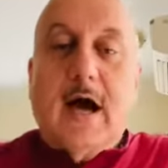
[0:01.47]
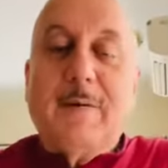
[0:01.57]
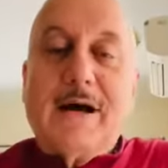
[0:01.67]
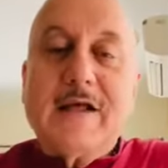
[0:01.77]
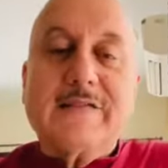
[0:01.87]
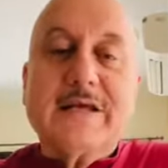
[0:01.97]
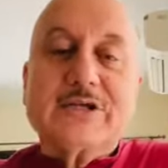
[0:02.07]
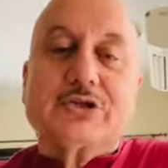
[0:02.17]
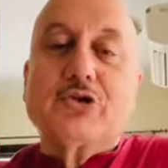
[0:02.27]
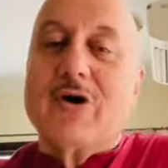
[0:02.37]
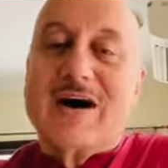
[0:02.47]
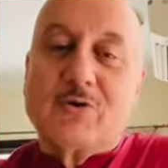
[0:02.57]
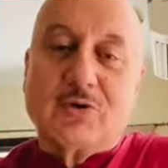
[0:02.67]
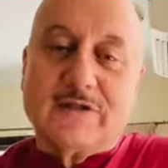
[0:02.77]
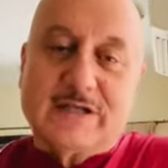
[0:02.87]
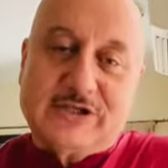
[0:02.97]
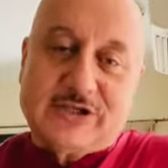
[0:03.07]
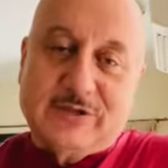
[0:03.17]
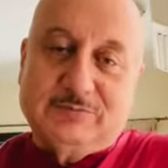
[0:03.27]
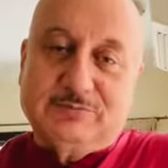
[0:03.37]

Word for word: हमारा देश त्योहारों का देश है